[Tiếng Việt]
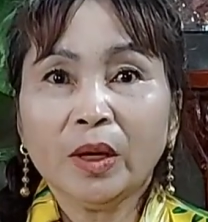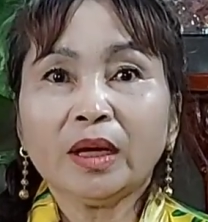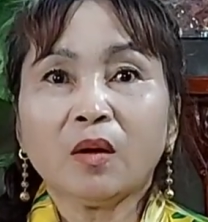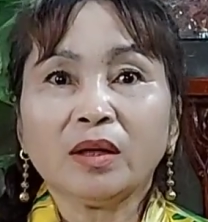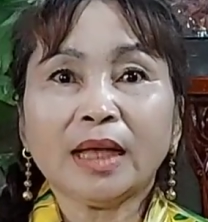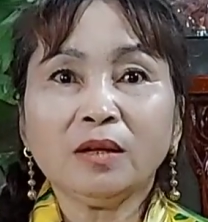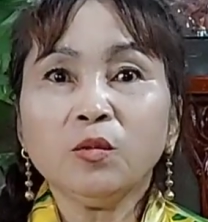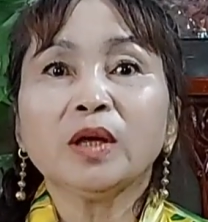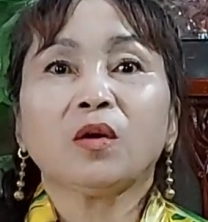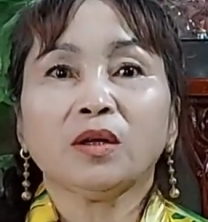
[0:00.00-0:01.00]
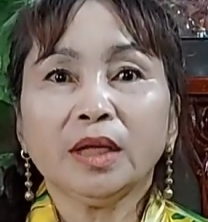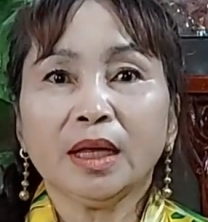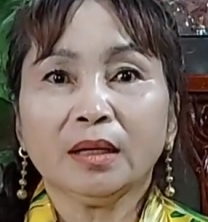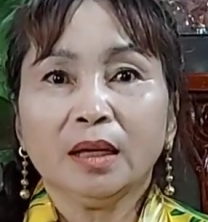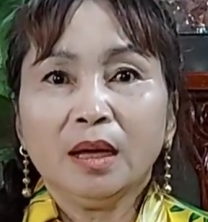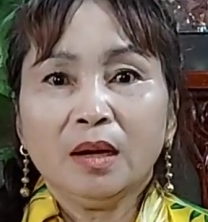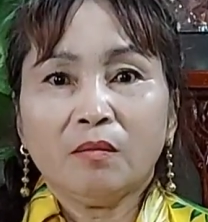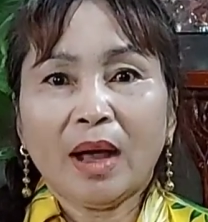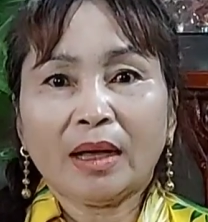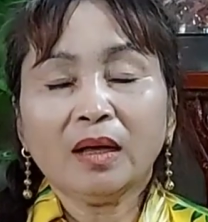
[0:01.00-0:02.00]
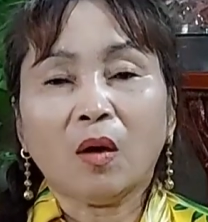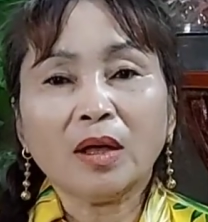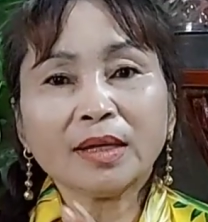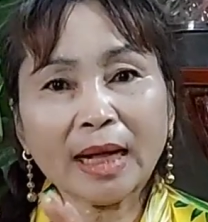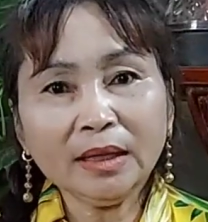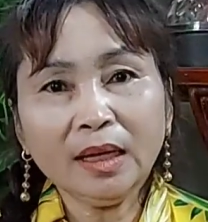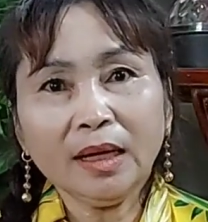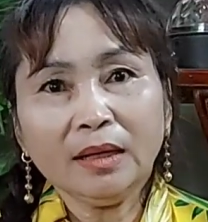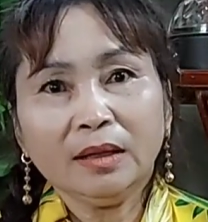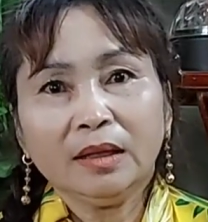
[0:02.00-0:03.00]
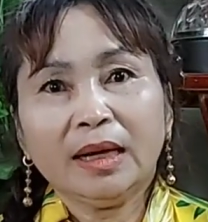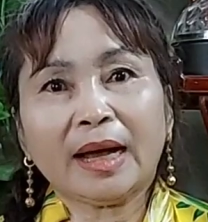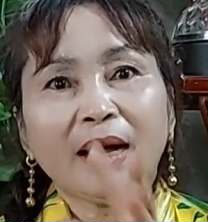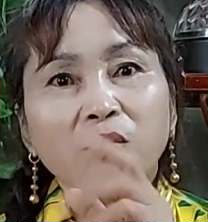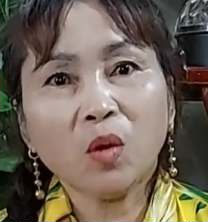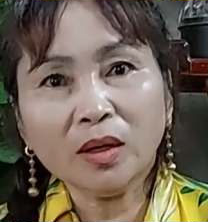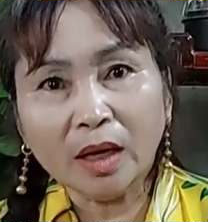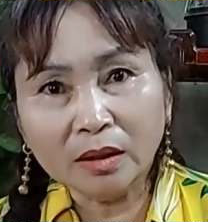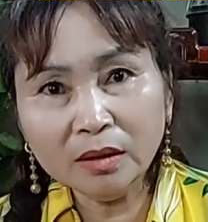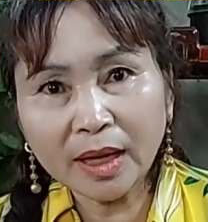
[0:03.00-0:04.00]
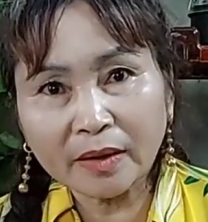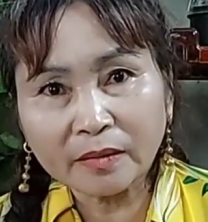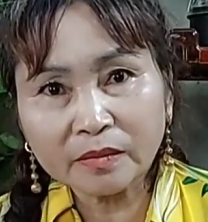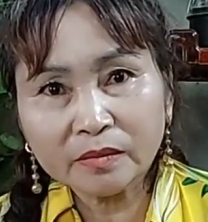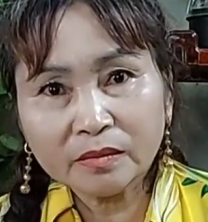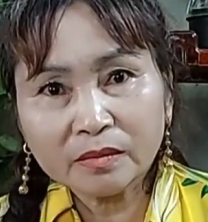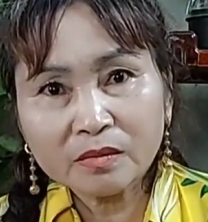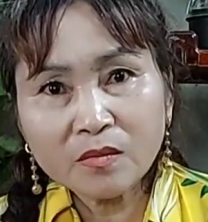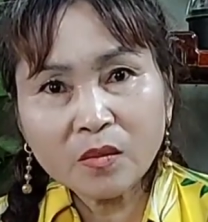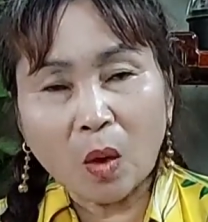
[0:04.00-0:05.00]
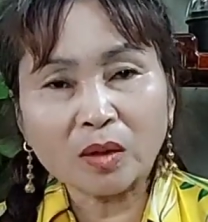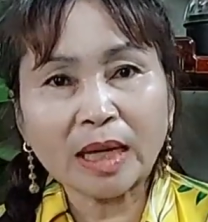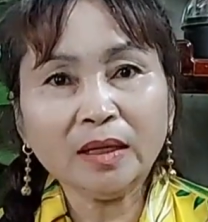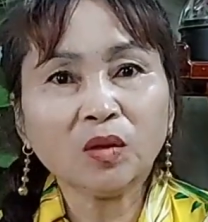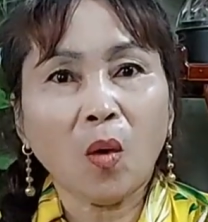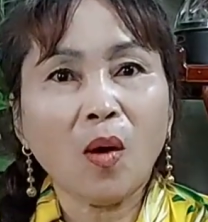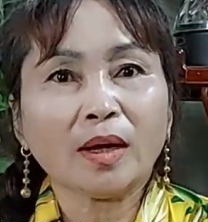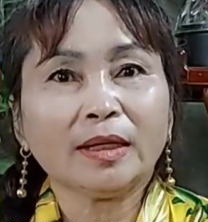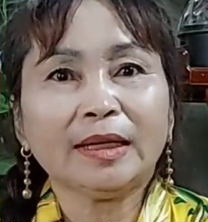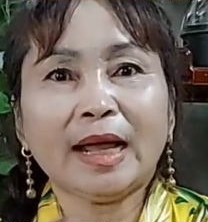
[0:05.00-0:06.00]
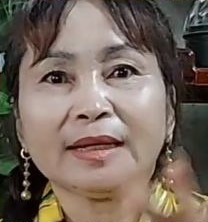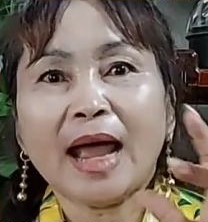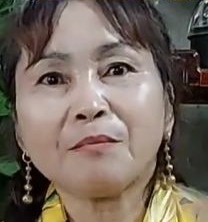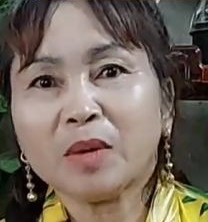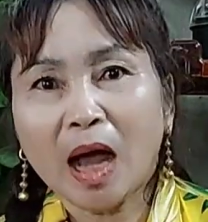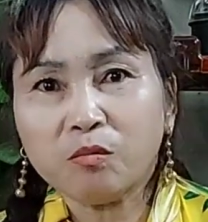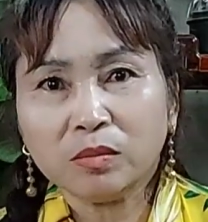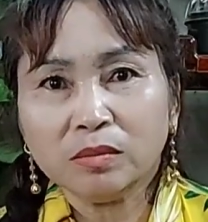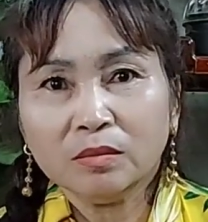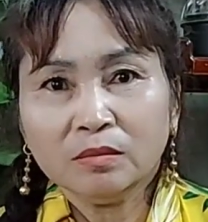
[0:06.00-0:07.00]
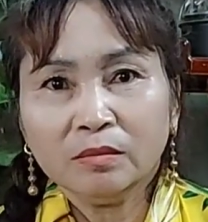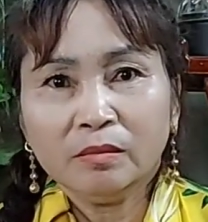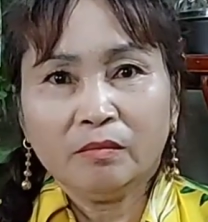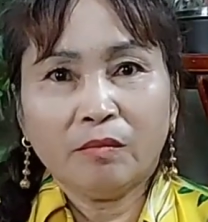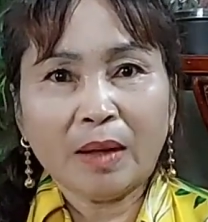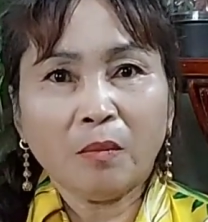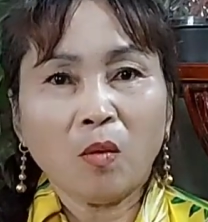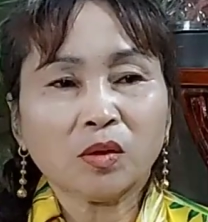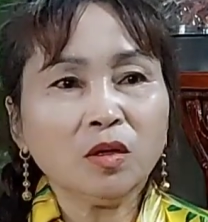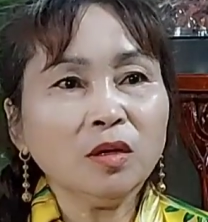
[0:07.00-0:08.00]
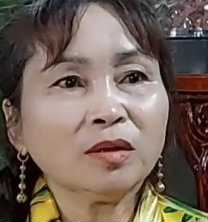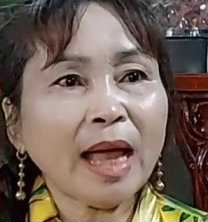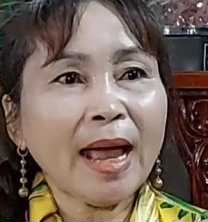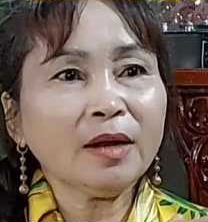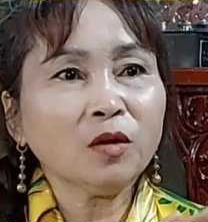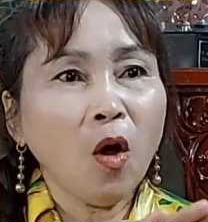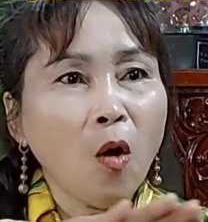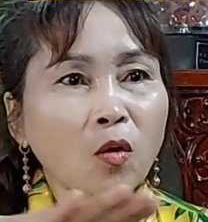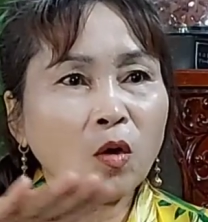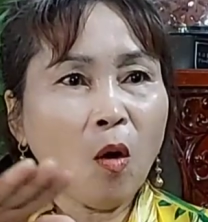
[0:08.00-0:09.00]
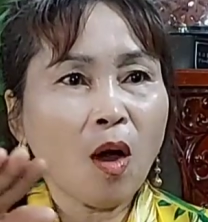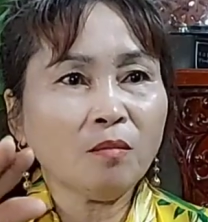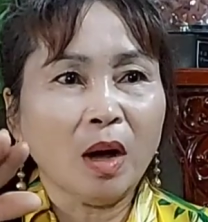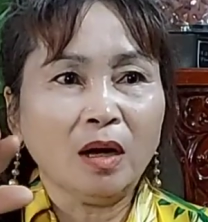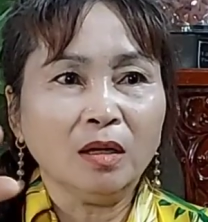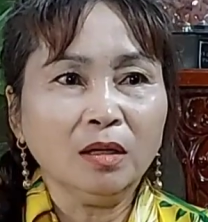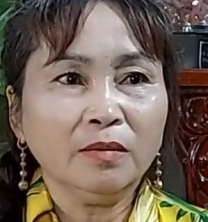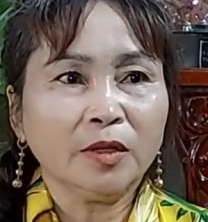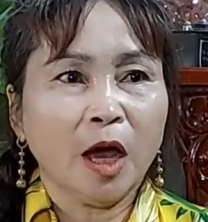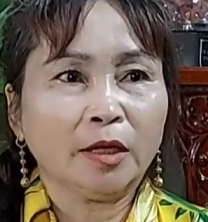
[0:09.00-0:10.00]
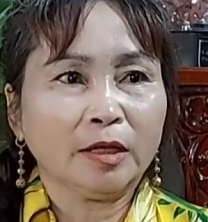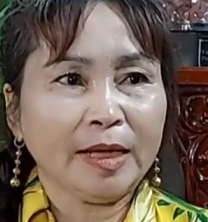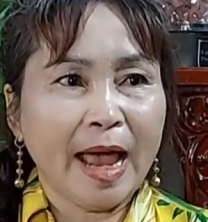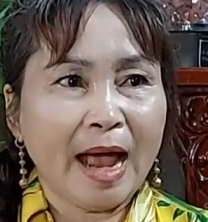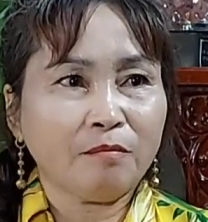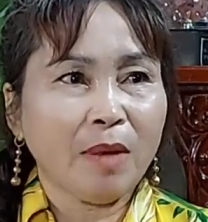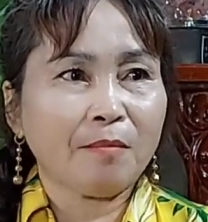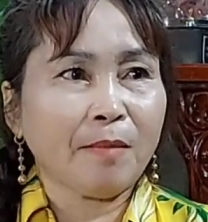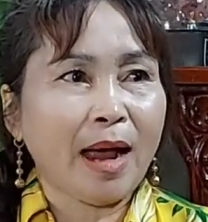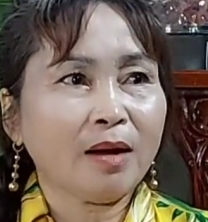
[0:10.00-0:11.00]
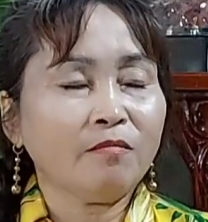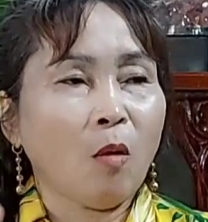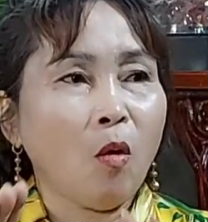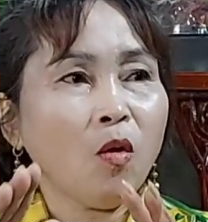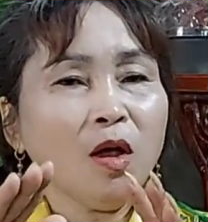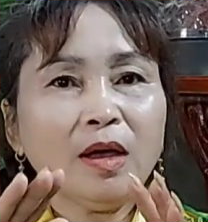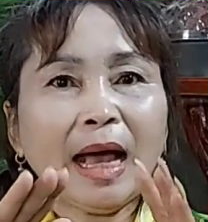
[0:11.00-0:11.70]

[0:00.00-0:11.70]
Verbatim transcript: nguyên cõi thánh, nguyên cõi tiên. Mà cái cõi thánh á, là không có nữ nha, cõi thánh toàn là nam không. Mà một tướng tá đô con bự dền vàng mà mặc bộ